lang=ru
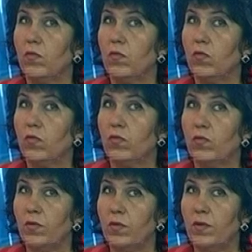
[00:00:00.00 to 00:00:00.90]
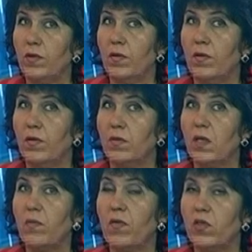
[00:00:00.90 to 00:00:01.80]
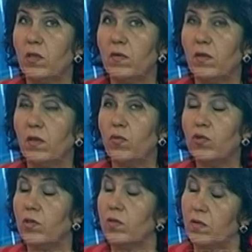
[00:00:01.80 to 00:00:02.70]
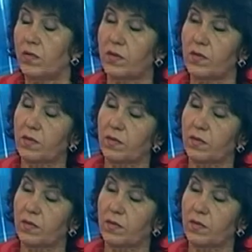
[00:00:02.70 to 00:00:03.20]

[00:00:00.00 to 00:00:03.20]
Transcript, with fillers: от сьогодні саме важливе для бюджету Слов'янська?